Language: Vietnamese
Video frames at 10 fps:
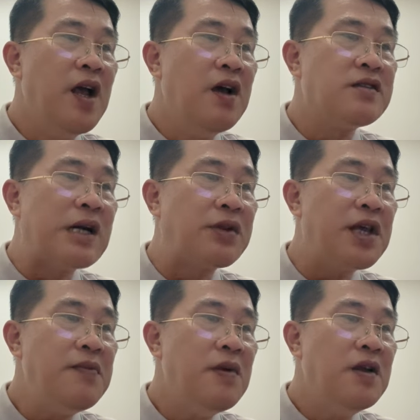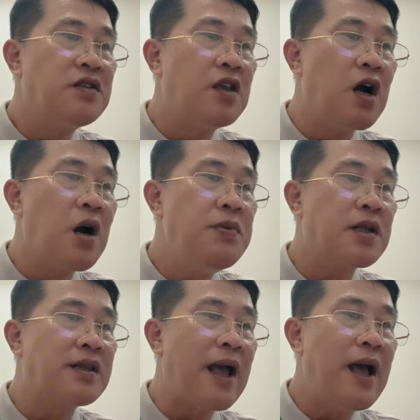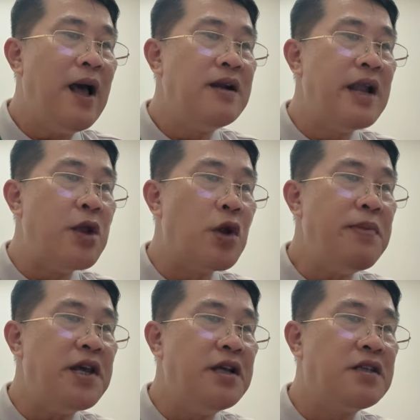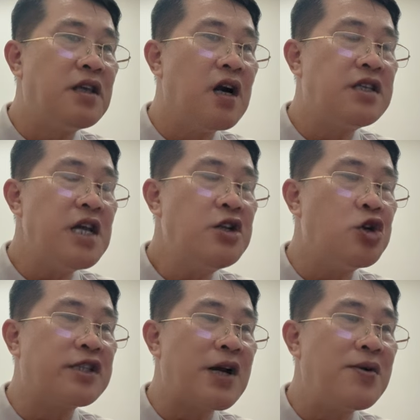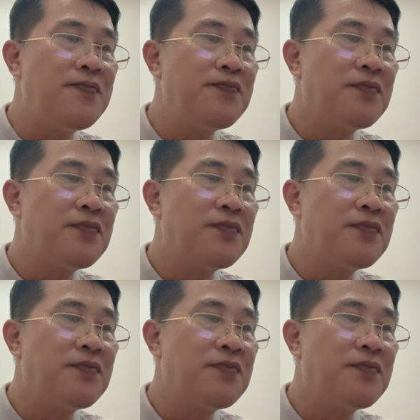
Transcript: Sao thế? Chờ không được ta, liệu chuẩn bị chờ chết rồi sao?